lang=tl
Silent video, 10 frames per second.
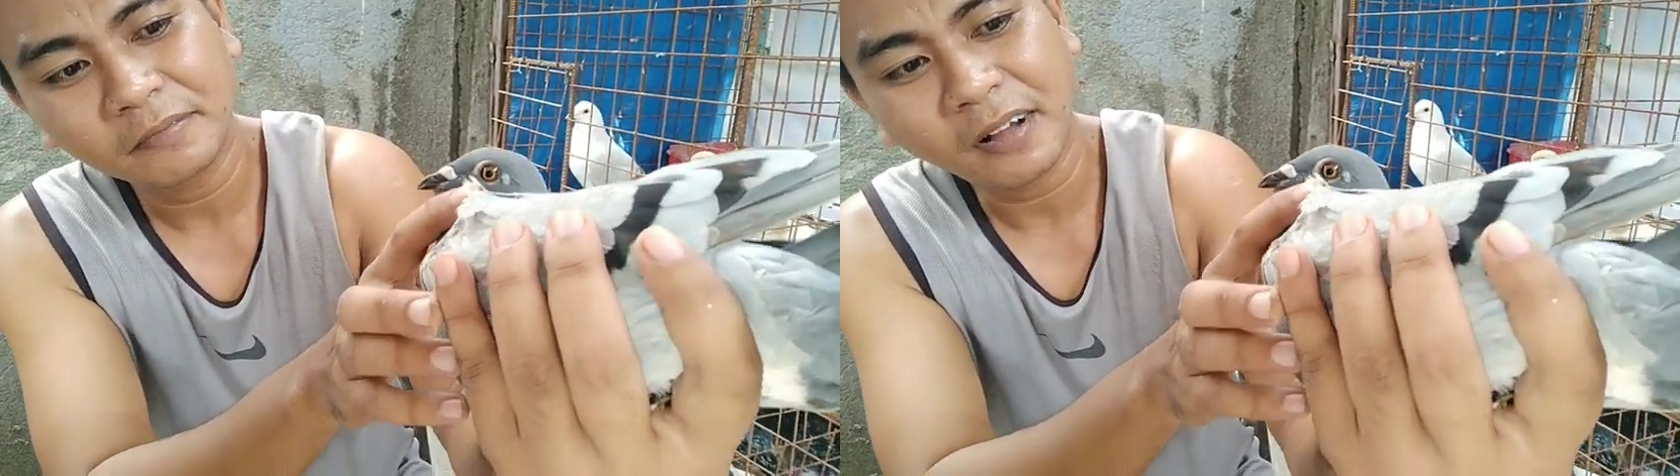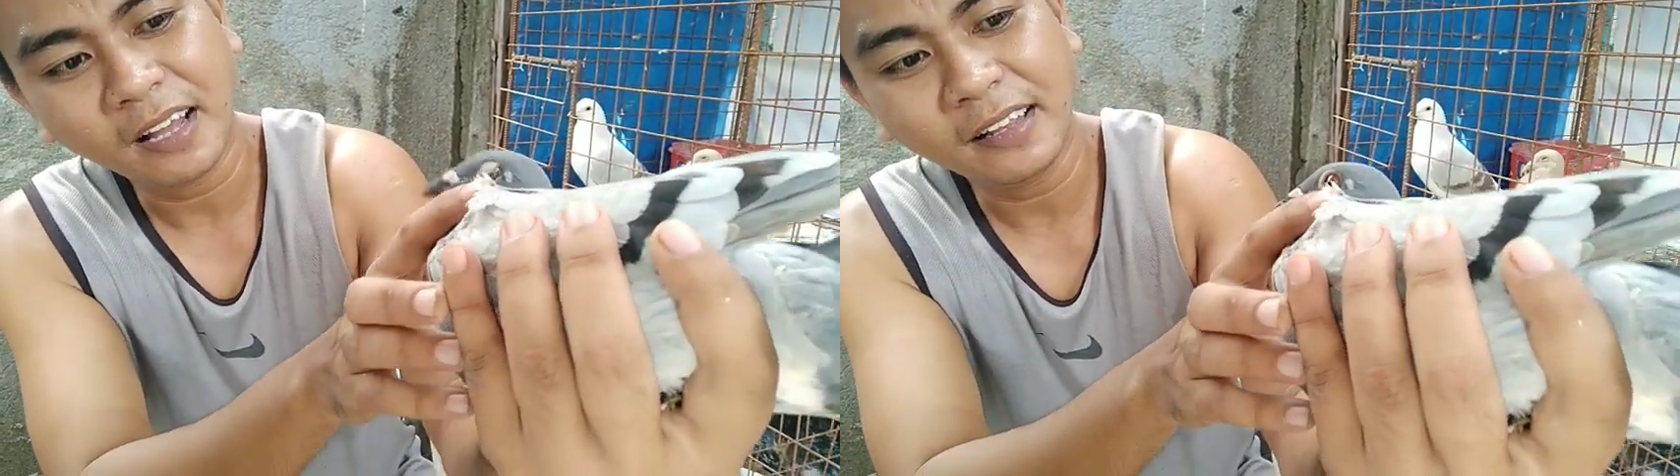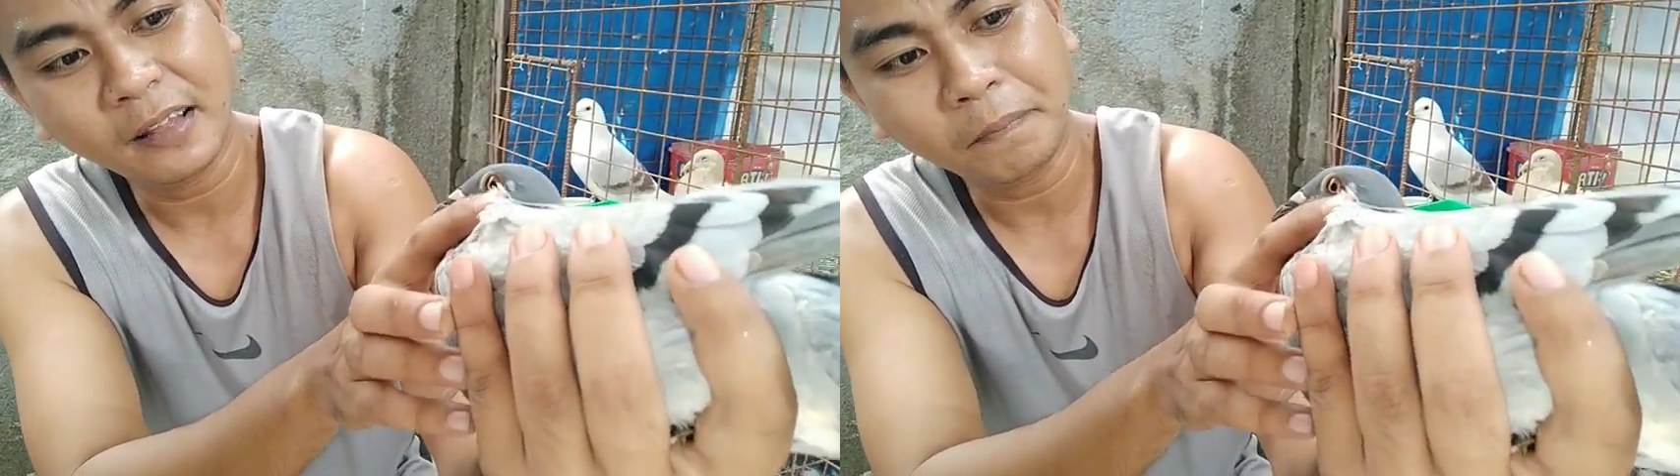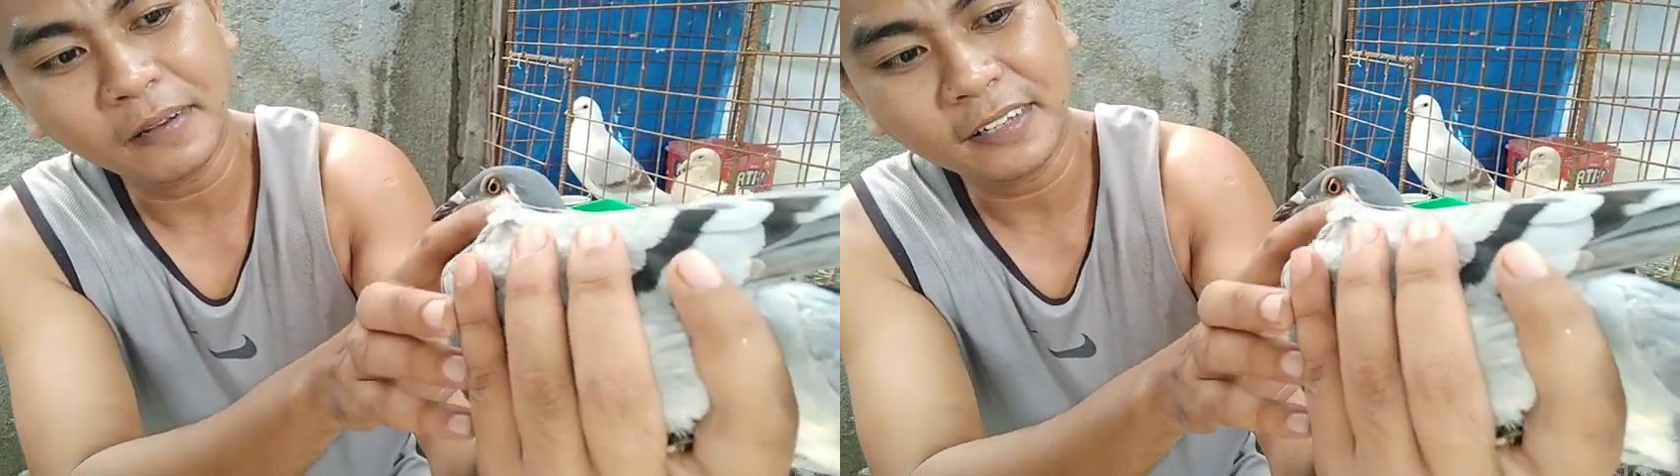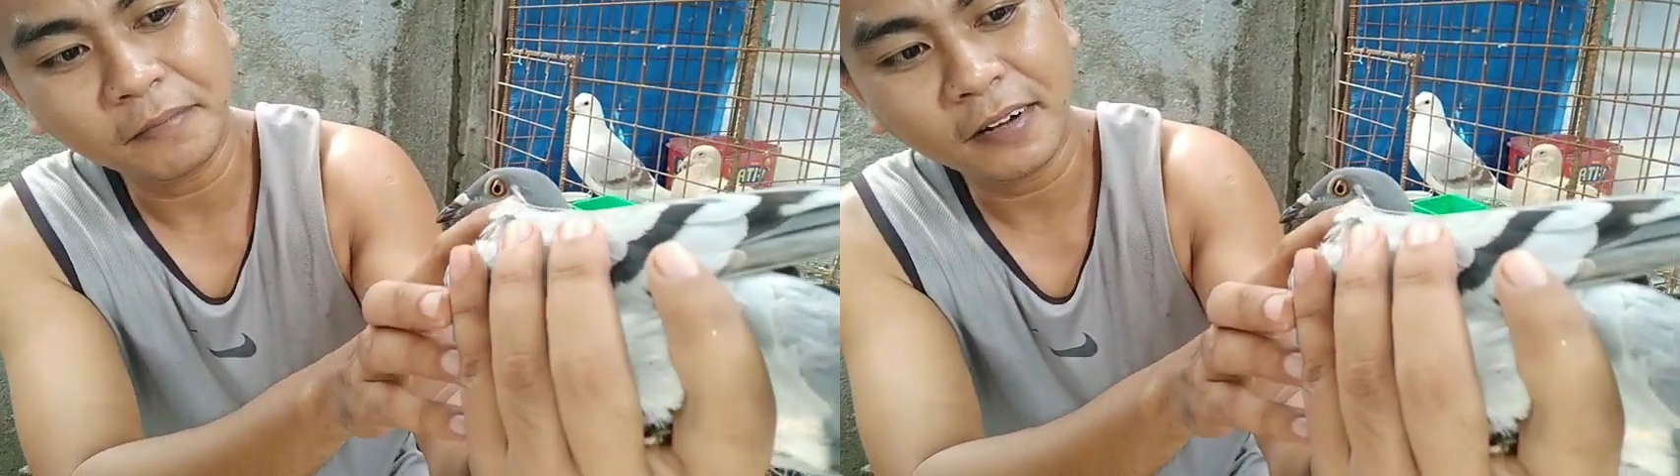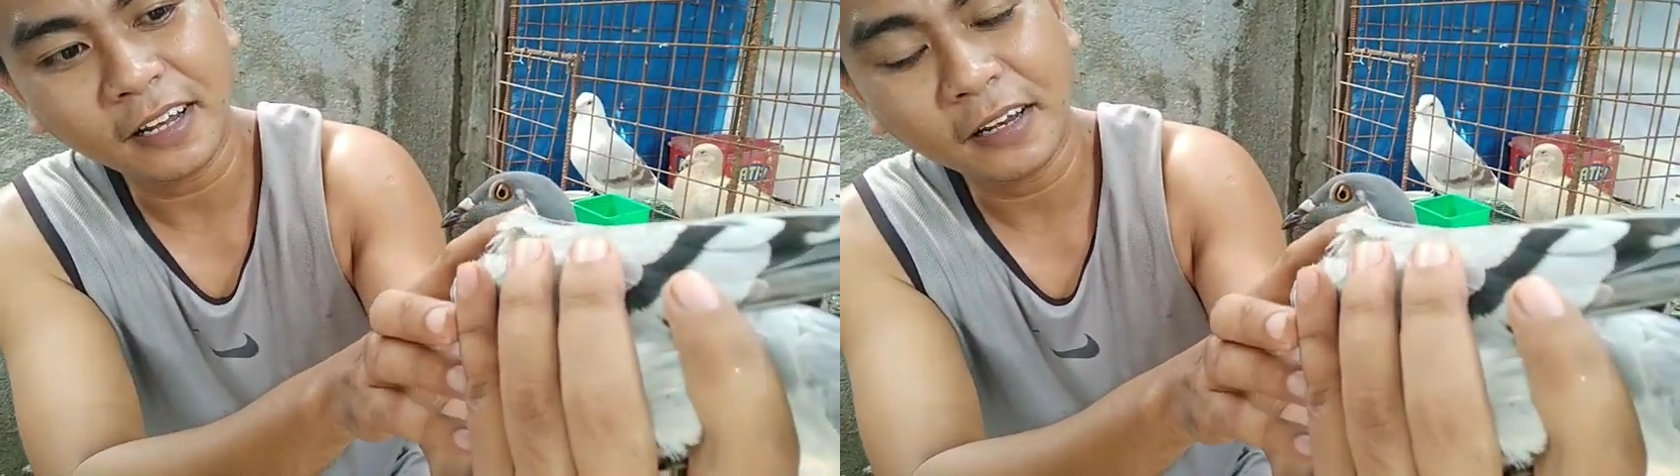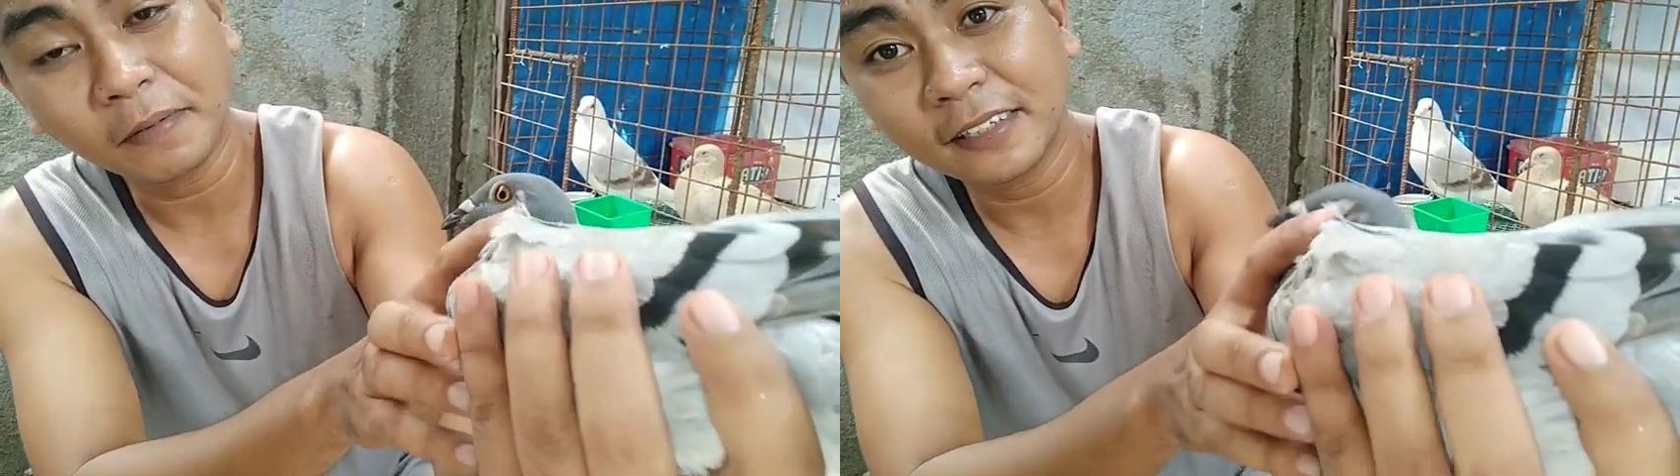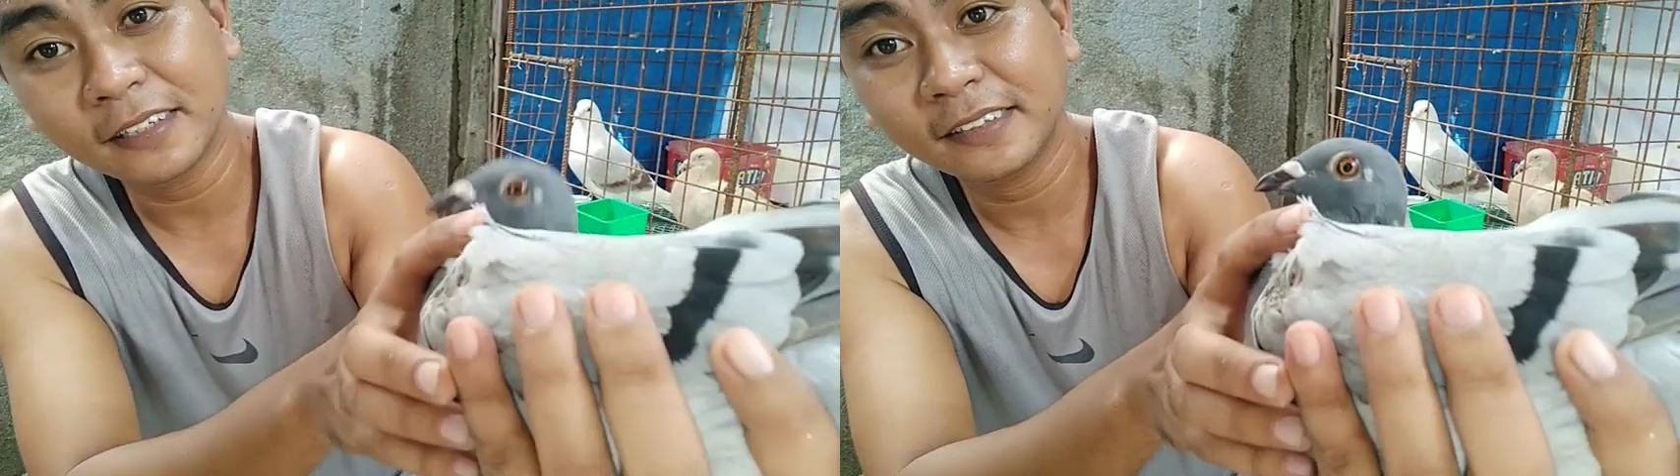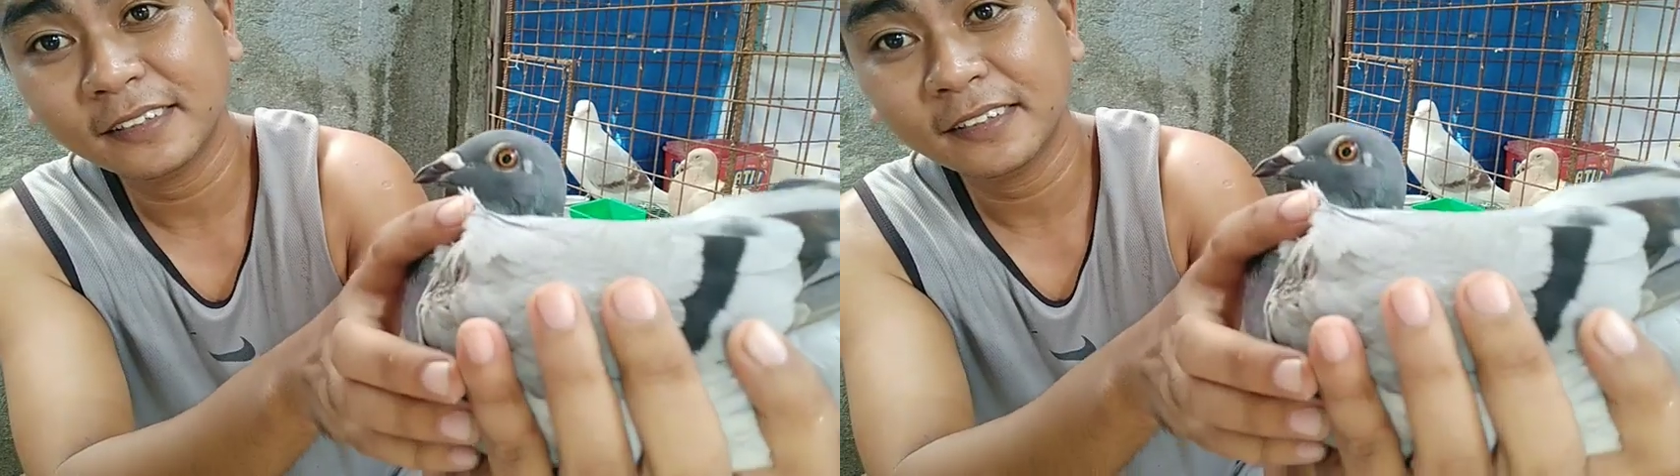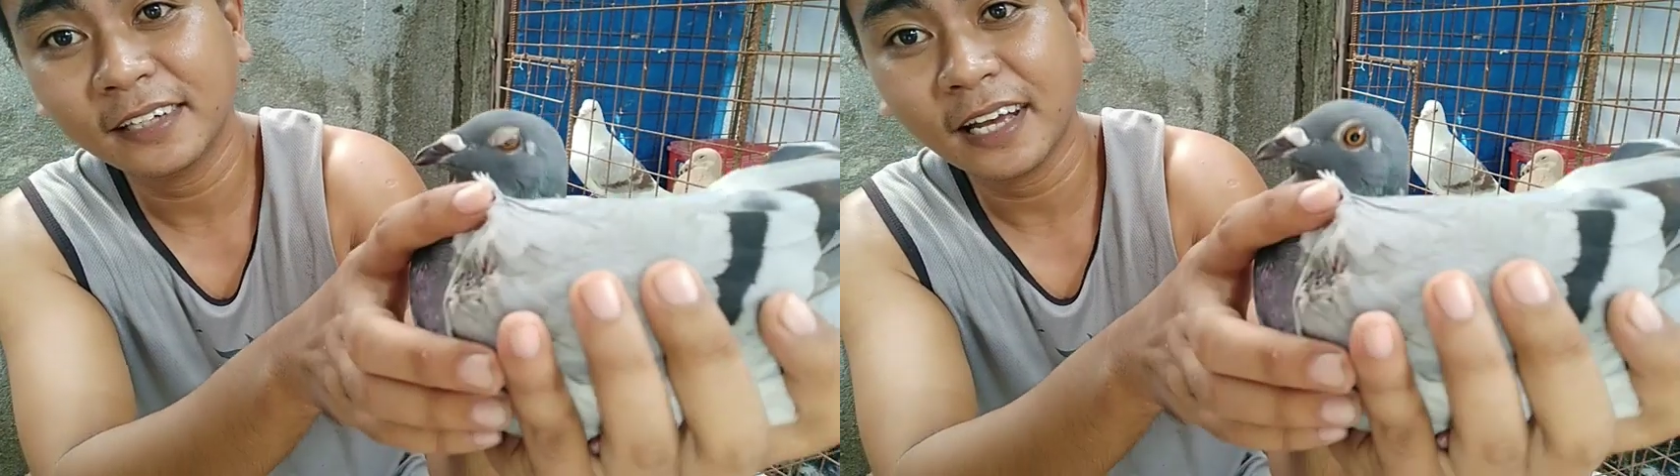Baka nadaplisan mga
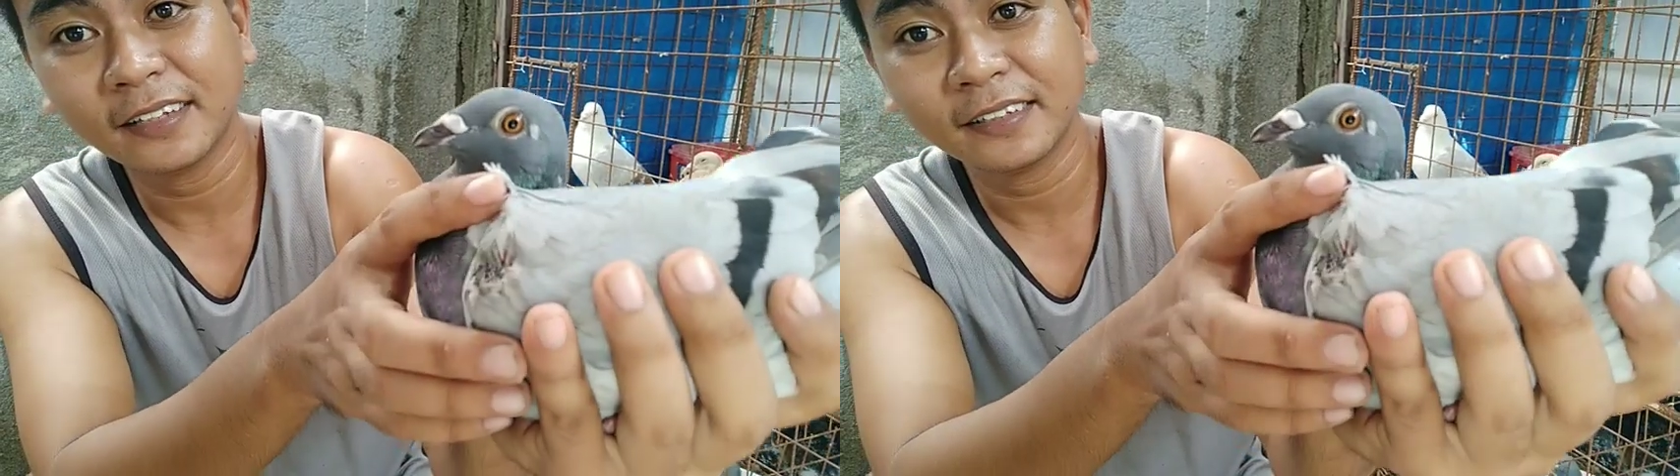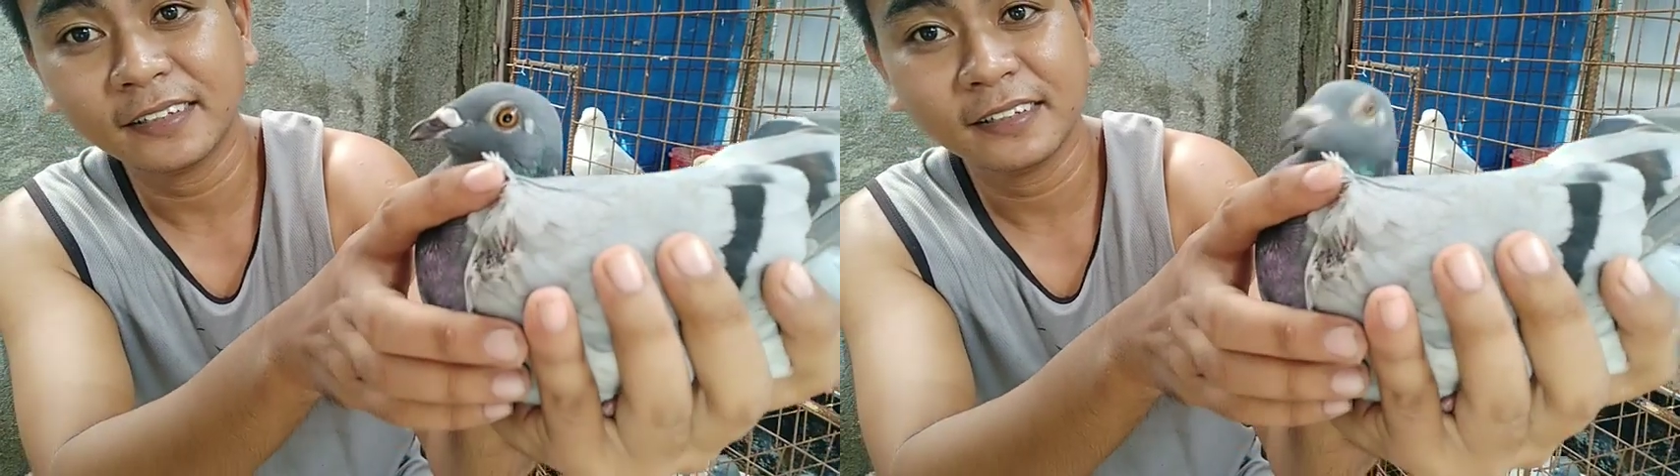kalapatids. Yan.